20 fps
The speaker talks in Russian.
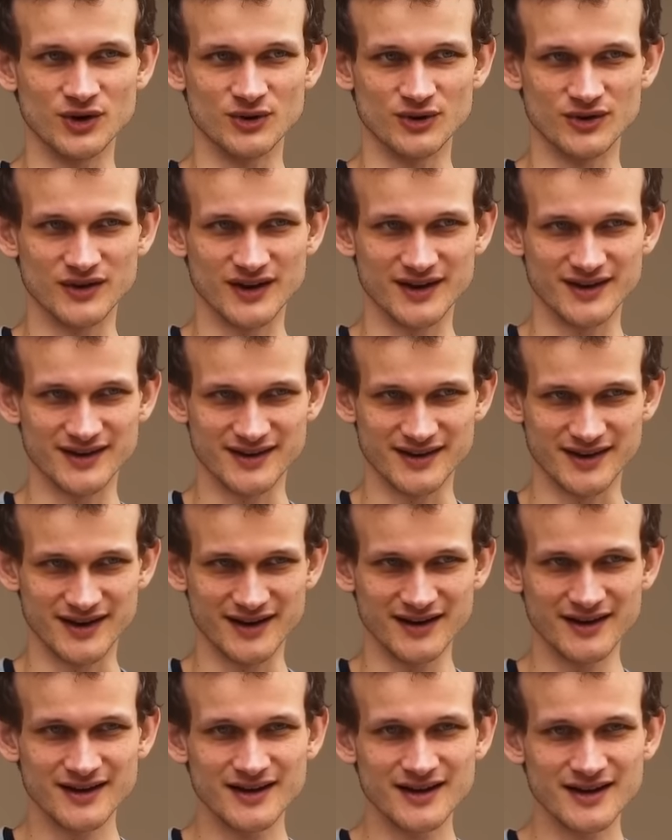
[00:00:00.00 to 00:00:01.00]
Но вы
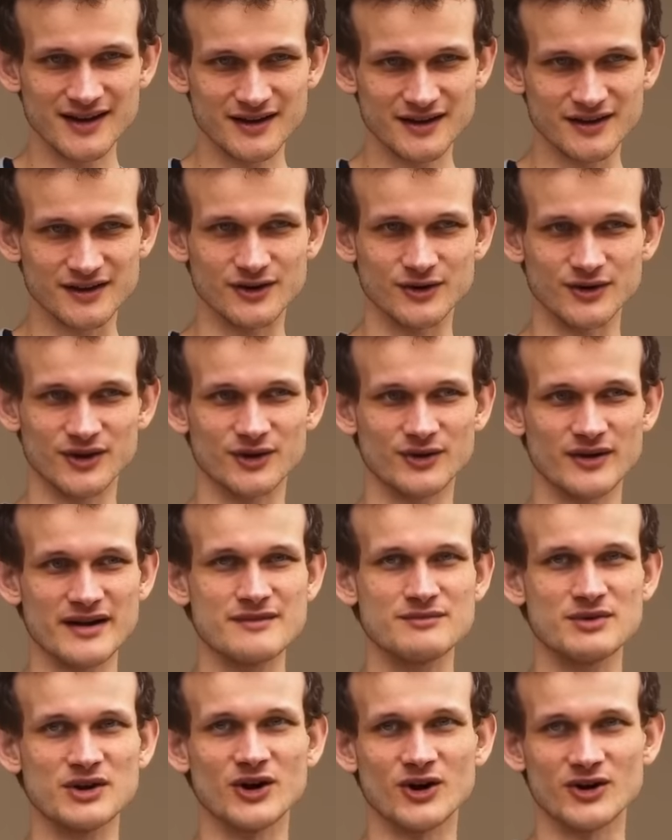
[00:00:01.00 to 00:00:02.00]
знаете, чтобы
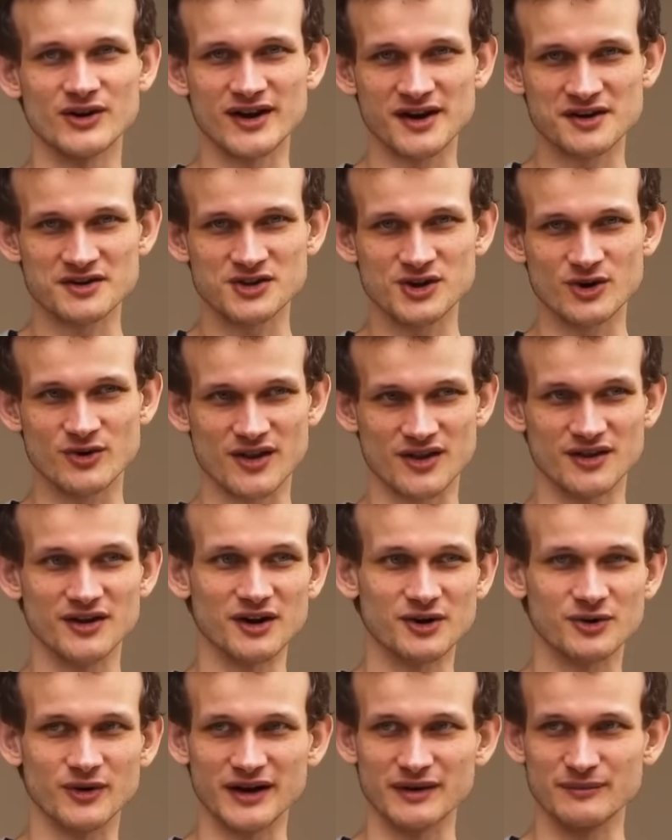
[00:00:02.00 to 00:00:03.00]
юзер через год не
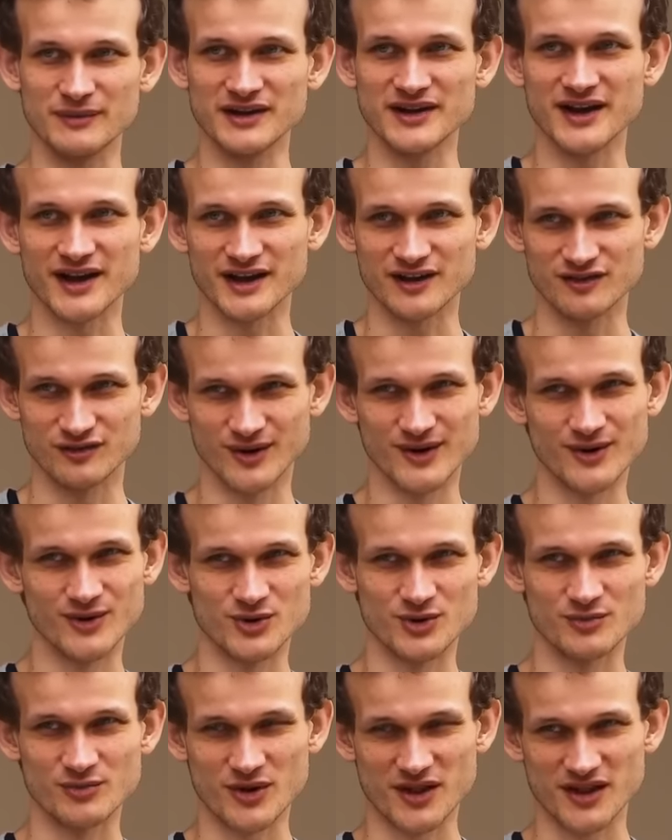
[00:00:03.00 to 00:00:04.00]
проснулся, а у него
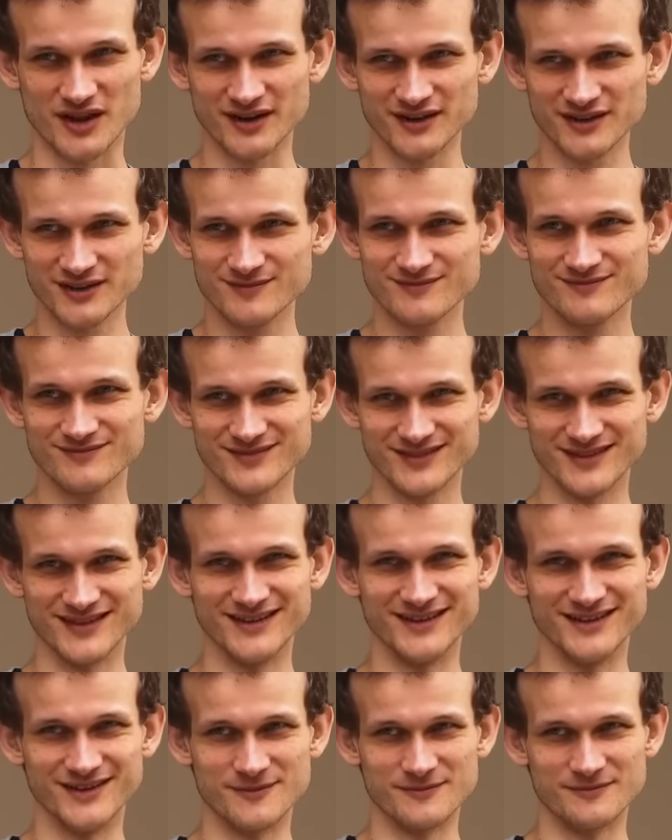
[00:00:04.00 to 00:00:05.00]
портфель на пол шестого.
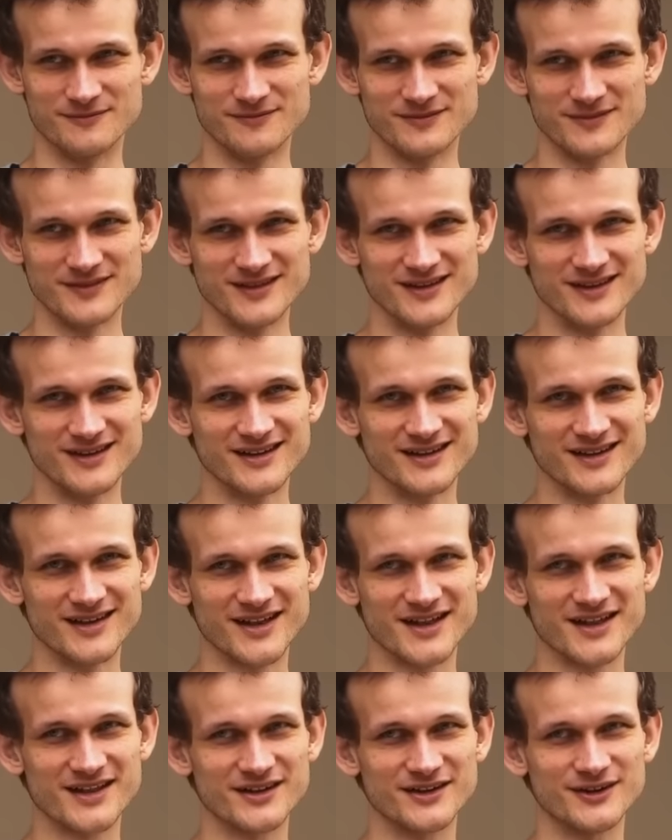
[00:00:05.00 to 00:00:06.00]

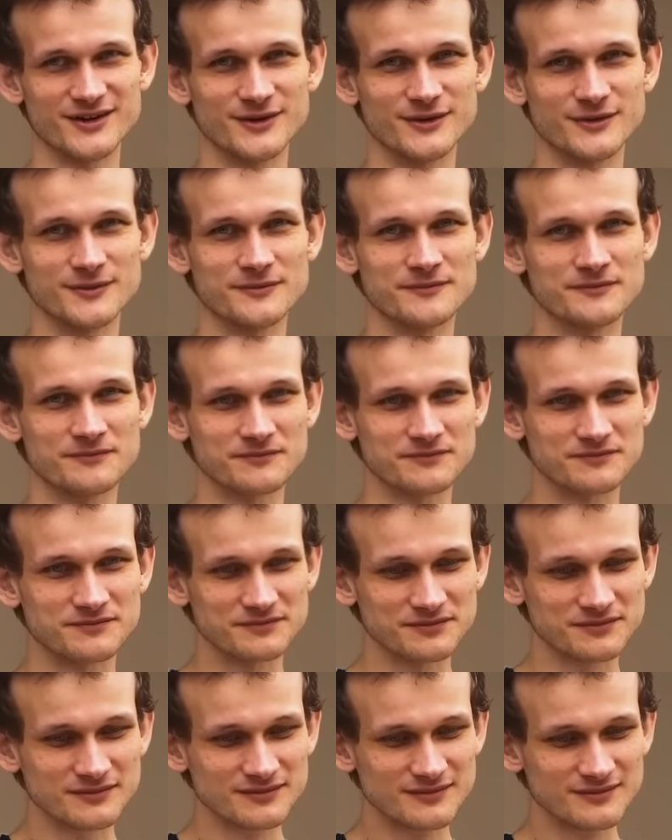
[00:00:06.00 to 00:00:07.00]
В общем,
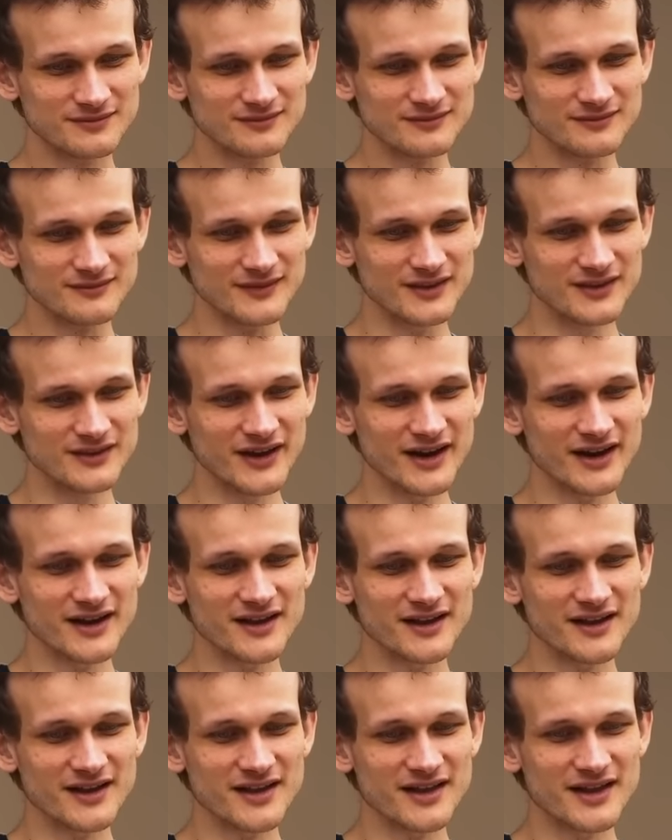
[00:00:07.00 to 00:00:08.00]

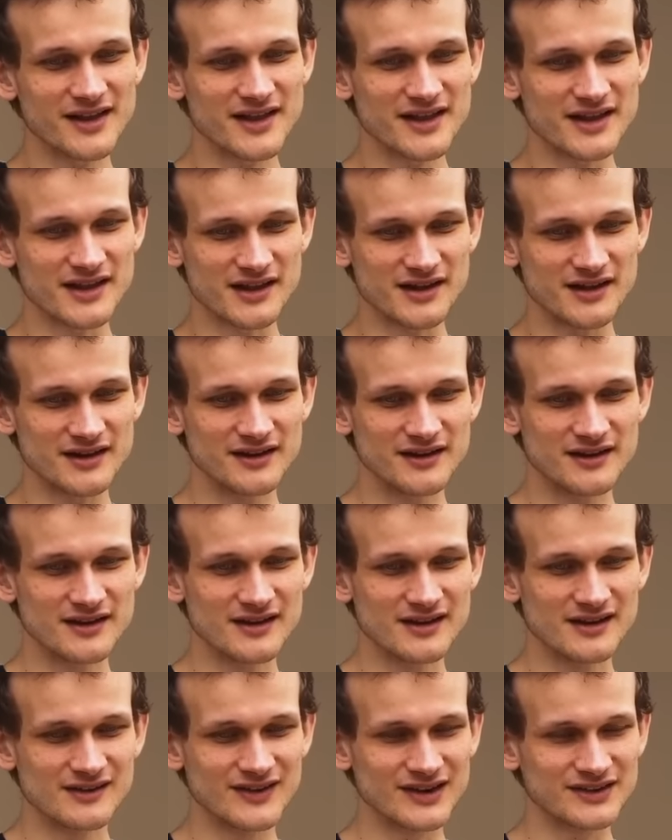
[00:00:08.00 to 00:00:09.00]
это,
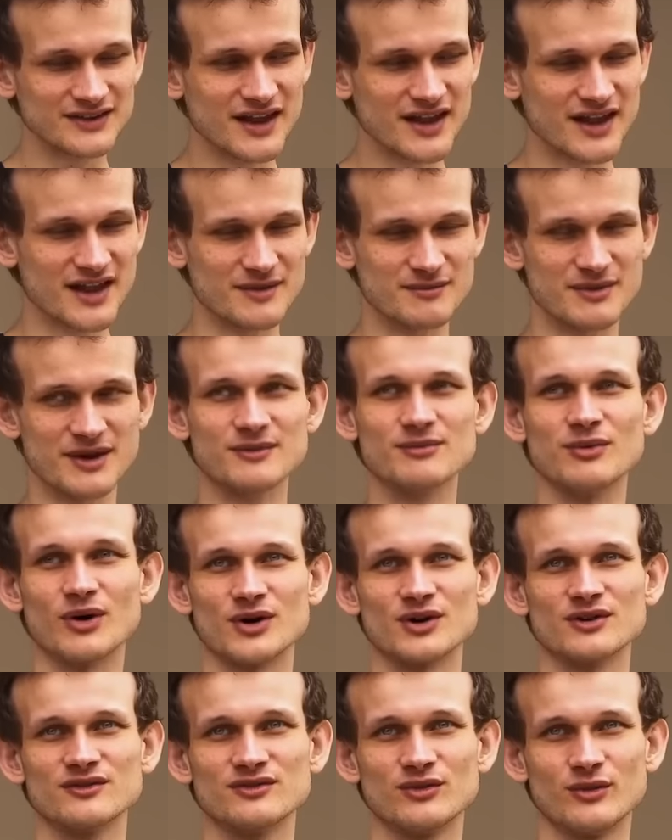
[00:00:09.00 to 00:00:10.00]
это большая
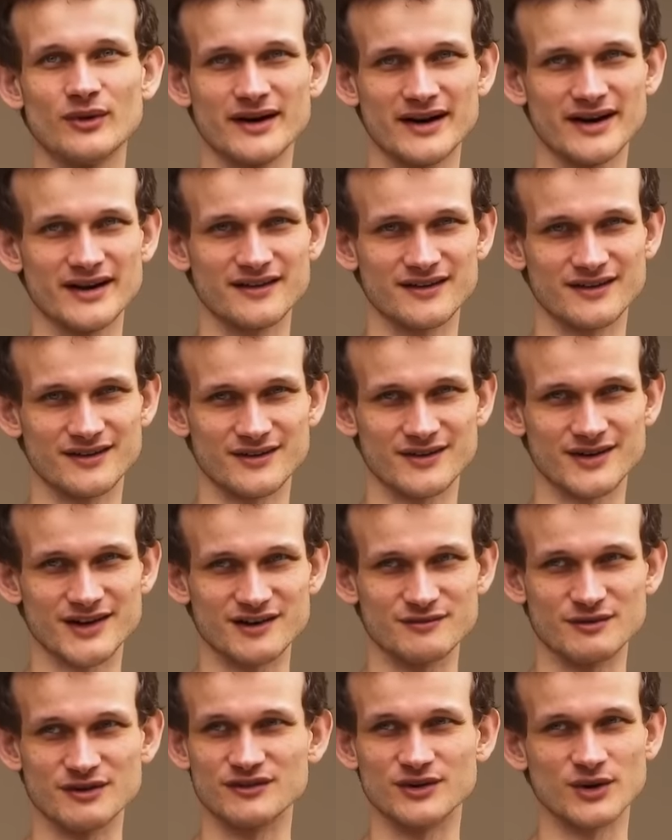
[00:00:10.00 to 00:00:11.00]
часть нашей
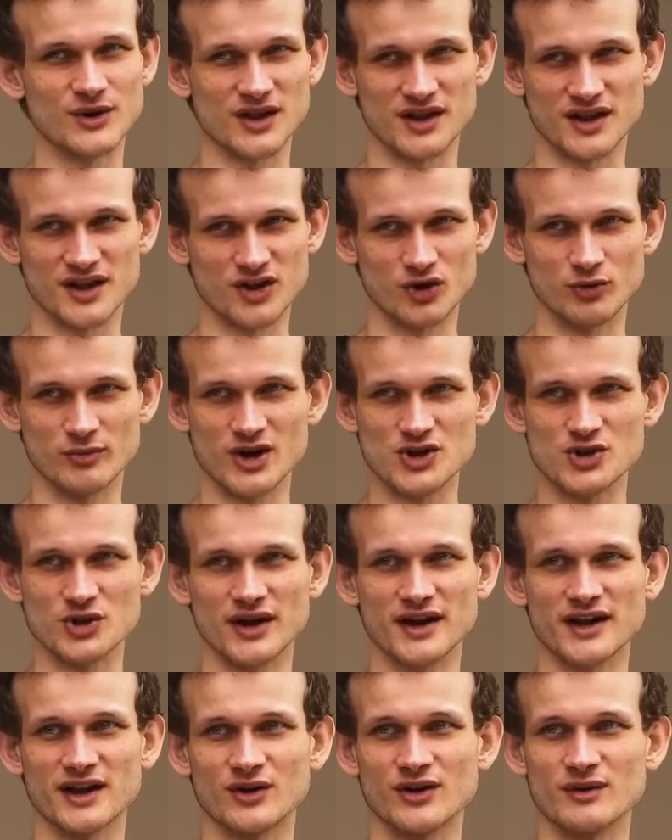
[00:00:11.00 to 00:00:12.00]
работы —
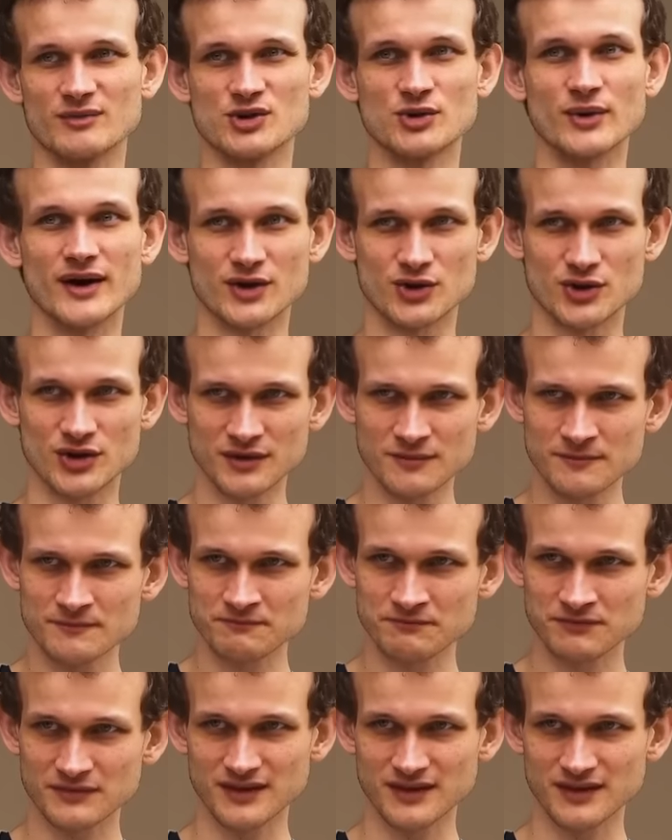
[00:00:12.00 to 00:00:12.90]
абстрагированию учетных записей.